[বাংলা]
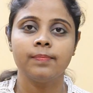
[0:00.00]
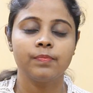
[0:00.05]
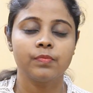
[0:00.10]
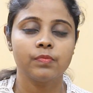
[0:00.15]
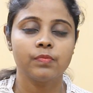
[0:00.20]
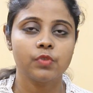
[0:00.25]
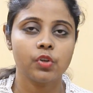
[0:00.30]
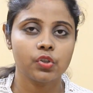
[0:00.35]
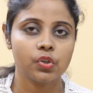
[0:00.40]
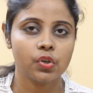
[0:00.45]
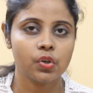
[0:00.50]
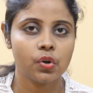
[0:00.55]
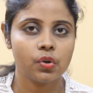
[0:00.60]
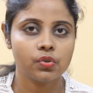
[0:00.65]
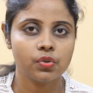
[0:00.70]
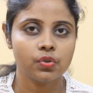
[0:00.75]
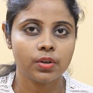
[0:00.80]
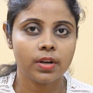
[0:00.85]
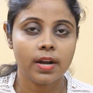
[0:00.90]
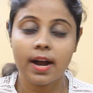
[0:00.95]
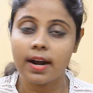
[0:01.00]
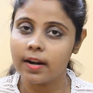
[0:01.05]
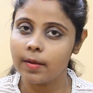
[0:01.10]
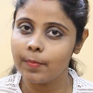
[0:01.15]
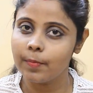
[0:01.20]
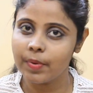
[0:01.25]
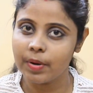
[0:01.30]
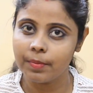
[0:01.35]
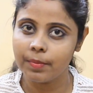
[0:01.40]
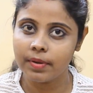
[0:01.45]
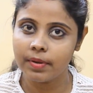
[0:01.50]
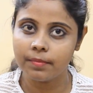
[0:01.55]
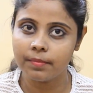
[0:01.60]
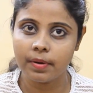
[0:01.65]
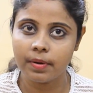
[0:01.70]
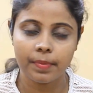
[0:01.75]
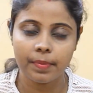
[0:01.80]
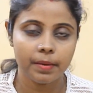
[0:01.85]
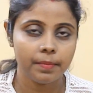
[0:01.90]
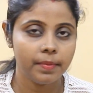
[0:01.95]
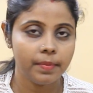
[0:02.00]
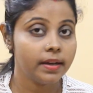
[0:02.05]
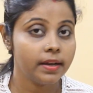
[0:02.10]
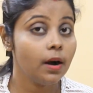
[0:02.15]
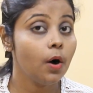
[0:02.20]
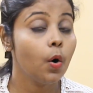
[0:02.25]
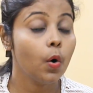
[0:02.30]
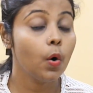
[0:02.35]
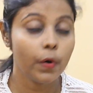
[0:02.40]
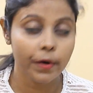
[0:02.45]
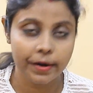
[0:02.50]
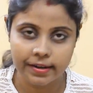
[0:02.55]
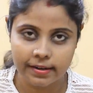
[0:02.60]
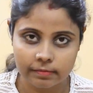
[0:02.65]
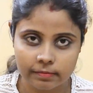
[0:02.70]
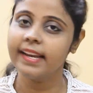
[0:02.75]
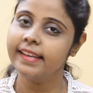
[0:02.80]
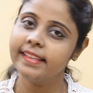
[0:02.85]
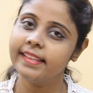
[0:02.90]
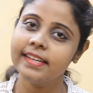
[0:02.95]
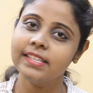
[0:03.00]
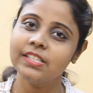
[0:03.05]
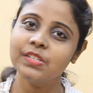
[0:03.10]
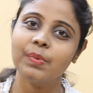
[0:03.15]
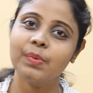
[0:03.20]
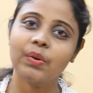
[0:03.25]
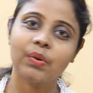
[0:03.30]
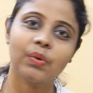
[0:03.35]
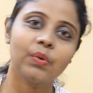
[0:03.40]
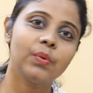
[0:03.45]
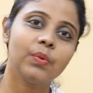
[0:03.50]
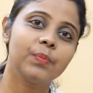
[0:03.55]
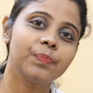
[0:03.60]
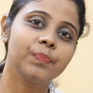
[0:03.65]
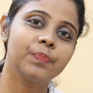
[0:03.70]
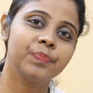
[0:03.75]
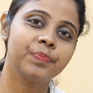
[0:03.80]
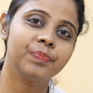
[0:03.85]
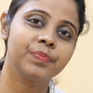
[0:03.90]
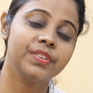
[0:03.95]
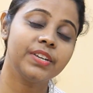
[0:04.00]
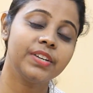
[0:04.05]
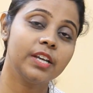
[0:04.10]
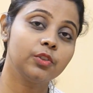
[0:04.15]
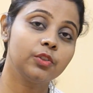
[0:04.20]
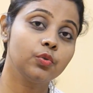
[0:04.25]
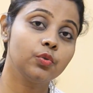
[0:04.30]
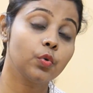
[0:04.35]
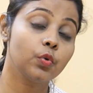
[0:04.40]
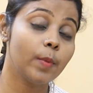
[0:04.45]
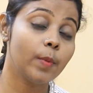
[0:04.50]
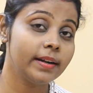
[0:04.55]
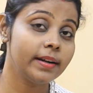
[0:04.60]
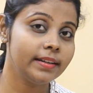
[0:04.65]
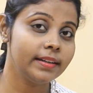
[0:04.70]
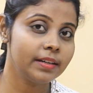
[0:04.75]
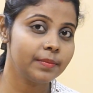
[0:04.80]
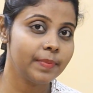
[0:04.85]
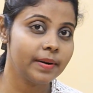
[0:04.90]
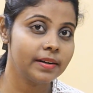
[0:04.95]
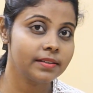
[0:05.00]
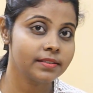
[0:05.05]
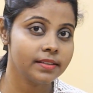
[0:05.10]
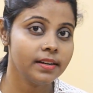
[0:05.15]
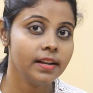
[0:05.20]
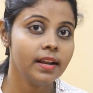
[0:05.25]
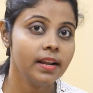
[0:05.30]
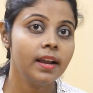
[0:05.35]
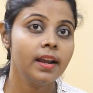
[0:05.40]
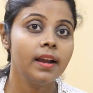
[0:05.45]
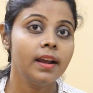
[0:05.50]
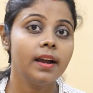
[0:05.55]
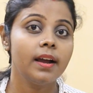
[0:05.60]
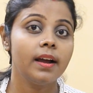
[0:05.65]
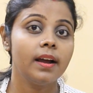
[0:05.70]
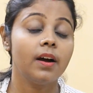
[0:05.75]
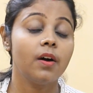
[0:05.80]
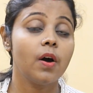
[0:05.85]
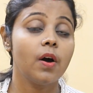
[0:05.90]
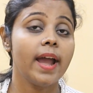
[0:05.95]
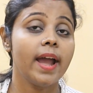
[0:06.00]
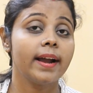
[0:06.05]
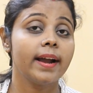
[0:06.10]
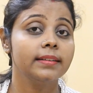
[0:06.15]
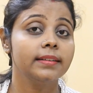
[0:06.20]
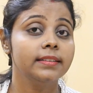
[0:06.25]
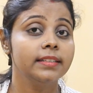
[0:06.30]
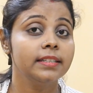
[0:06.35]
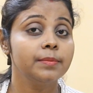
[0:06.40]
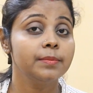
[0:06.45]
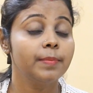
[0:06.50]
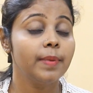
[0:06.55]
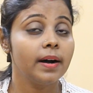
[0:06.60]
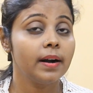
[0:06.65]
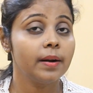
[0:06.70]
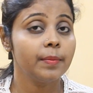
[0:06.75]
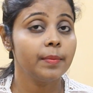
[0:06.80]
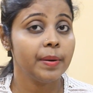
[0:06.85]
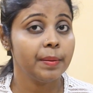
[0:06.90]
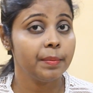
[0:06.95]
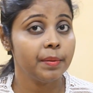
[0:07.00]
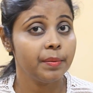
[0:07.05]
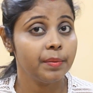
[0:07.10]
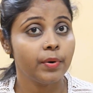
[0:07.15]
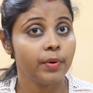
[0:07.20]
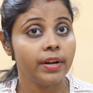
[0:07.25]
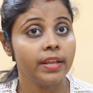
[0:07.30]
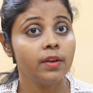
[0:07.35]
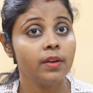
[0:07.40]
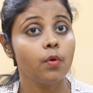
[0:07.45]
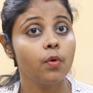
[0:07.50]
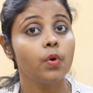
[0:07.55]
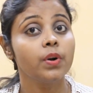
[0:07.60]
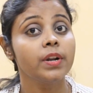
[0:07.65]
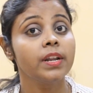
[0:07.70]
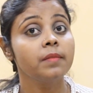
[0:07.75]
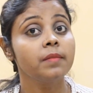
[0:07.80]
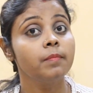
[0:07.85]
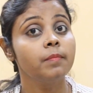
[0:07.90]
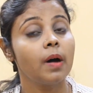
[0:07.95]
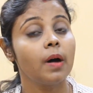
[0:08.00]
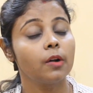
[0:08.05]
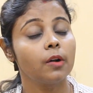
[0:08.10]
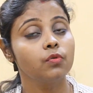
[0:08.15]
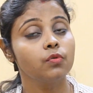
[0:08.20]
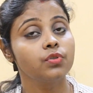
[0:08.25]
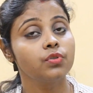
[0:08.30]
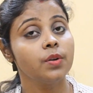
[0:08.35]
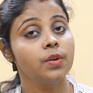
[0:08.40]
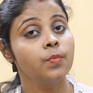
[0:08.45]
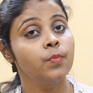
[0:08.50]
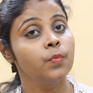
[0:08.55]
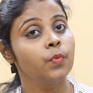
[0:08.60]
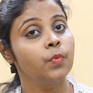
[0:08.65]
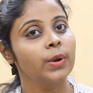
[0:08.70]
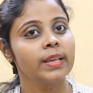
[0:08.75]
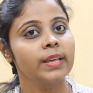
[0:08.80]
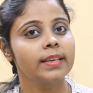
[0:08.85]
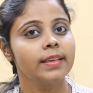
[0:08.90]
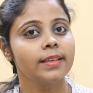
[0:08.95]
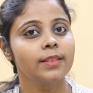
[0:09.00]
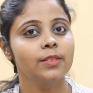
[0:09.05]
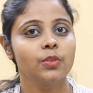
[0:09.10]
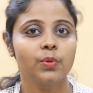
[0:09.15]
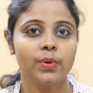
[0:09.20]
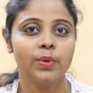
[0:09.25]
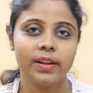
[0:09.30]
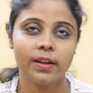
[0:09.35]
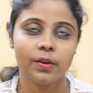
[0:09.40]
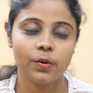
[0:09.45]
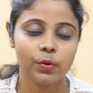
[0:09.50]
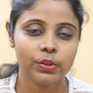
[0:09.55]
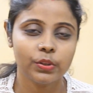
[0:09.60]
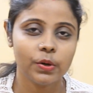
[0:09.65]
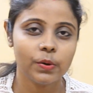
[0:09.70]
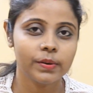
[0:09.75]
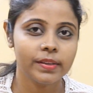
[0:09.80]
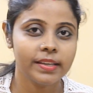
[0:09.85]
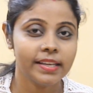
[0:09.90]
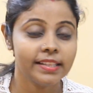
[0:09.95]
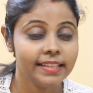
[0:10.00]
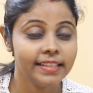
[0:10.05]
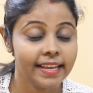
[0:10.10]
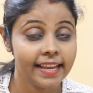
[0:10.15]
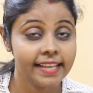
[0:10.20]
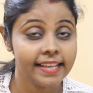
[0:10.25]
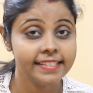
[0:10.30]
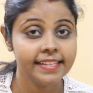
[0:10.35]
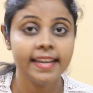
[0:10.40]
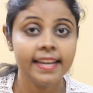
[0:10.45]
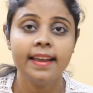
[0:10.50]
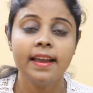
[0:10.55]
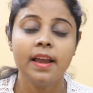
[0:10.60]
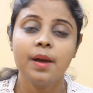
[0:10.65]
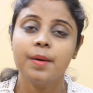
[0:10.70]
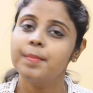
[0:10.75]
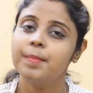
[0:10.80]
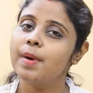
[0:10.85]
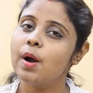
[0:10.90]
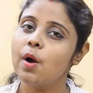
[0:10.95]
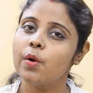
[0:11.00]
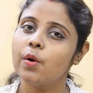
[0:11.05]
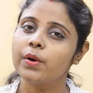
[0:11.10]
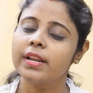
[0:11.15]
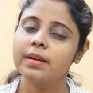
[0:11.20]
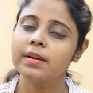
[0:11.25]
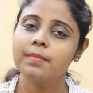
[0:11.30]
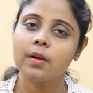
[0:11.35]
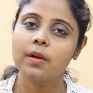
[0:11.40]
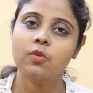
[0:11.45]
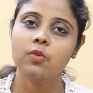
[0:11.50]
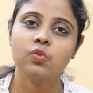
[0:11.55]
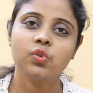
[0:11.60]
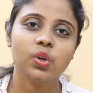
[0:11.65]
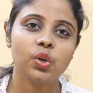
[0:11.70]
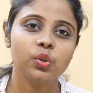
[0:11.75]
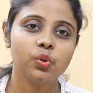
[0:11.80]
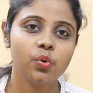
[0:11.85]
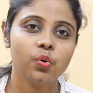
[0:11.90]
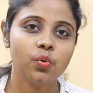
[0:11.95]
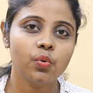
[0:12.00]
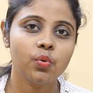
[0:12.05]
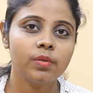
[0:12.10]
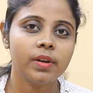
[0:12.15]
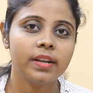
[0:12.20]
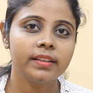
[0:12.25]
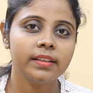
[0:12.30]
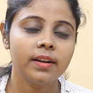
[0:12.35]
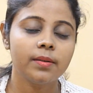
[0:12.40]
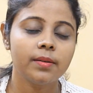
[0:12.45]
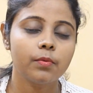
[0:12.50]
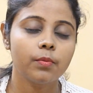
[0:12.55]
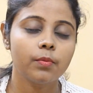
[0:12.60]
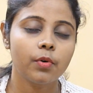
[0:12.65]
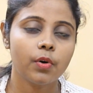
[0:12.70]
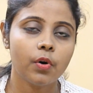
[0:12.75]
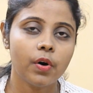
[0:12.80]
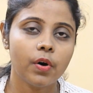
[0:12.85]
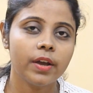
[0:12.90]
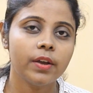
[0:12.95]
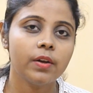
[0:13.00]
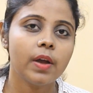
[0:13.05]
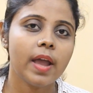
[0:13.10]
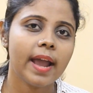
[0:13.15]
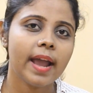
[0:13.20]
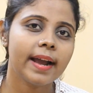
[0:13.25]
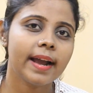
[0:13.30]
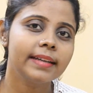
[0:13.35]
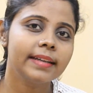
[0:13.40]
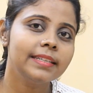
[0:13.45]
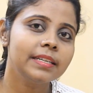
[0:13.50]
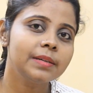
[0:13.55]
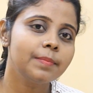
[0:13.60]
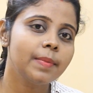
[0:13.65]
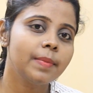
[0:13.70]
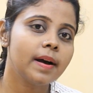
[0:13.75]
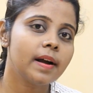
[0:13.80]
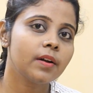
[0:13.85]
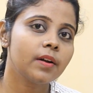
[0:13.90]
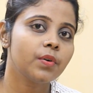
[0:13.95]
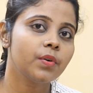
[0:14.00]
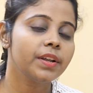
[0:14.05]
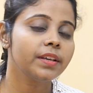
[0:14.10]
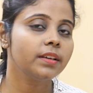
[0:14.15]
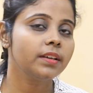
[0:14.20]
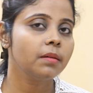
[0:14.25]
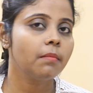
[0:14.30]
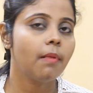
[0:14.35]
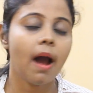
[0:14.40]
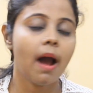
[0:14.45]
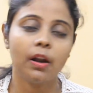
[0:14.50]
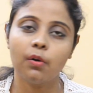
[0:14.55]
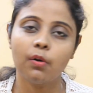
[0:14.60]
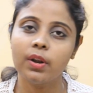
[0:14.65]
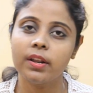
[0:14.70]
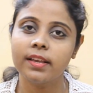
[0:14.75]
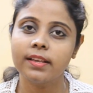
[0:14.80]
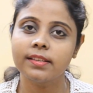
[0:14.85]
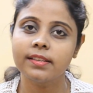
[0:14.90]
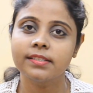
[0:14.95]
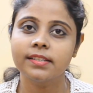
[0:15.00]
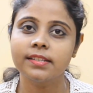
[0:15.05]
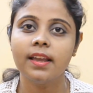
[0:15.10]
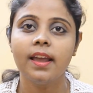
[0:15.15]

সচরাচর খারাপ প্রেমিক বা প্রেমিকা হয় না এদের জীবনও যেহেতু রোম্যান্টিক পার্সন একাধিকবার প্রেমে পড়ে অনেক মানুষের মনে কিন্তু এরা কোথাও গিয়ে থেকে যায় বা অনেক মানুষকে ধরুন এদের হয় একাধিকবার অনেক অনেককে ভালো লেগেছে